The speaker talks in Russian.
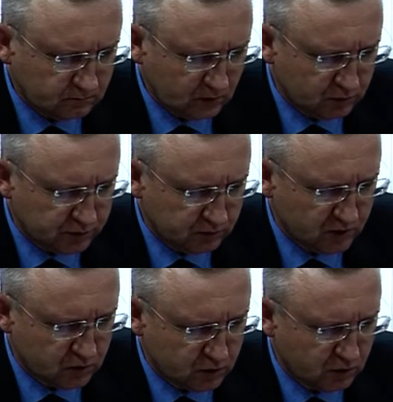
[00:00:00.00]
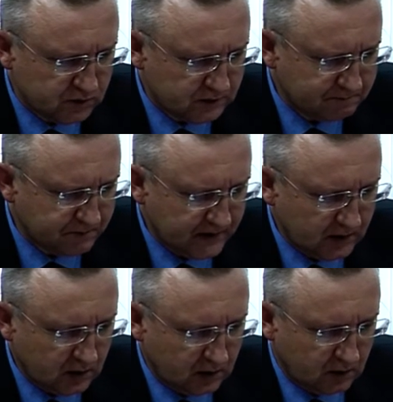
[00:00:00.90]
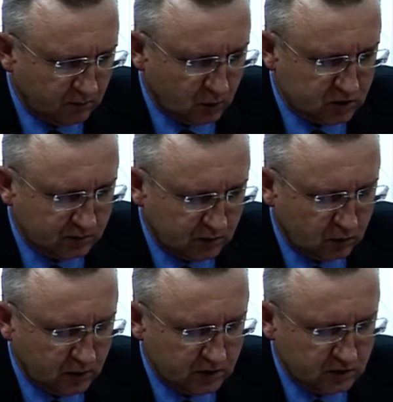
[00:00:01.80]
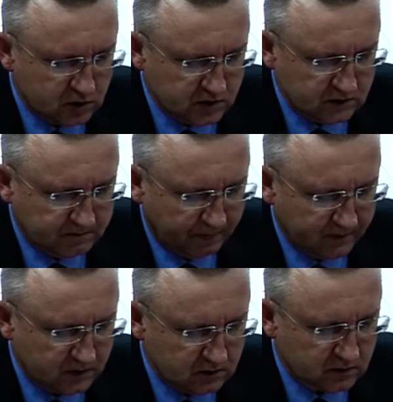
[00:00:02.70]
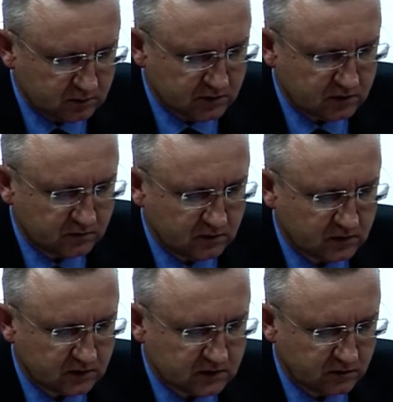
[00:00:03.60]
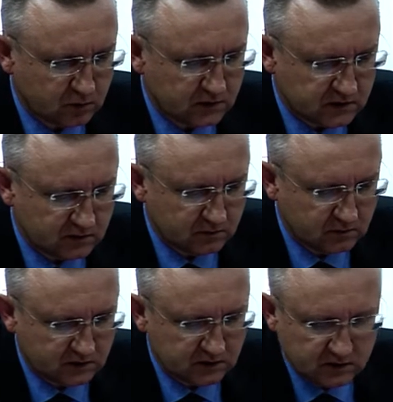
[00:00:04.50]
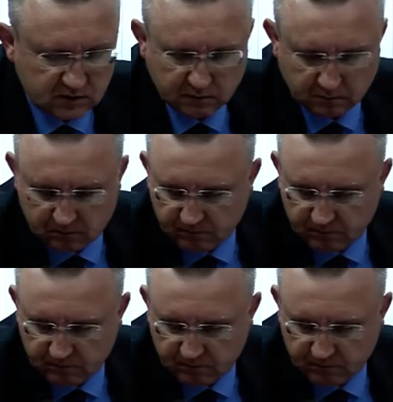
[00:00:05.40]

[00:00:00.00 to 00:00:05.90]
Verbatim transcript: очень большой рост – прошлом году 1,6, а за 11 месяцев 2019 года 7,27.